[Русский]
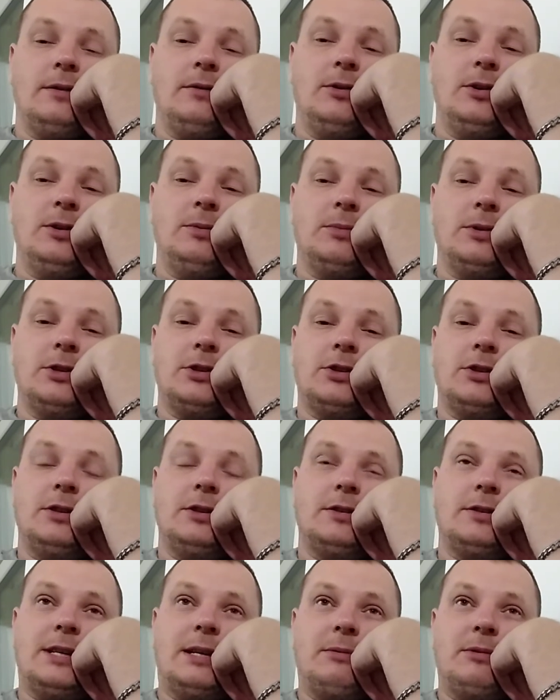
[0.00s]
Видимо,
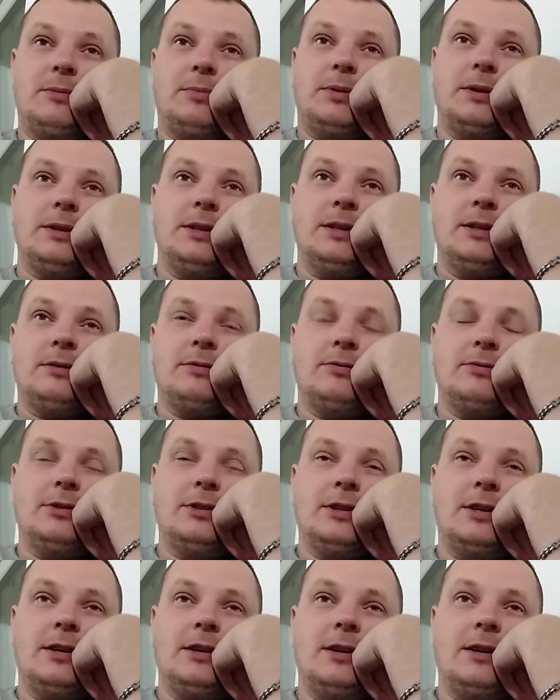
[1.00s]
решили сами поесть
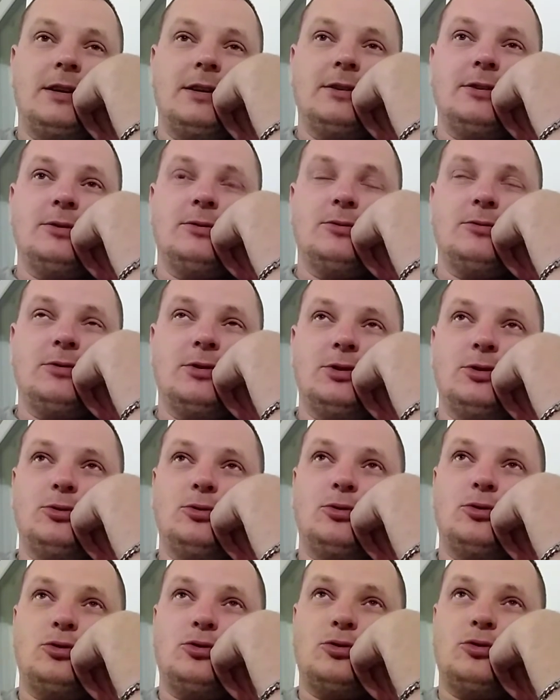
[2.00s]
втихаря один, в
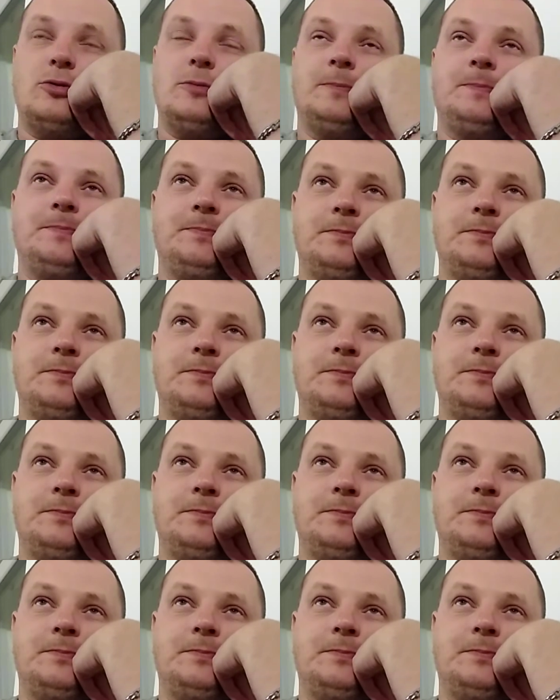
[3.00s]
одиночку.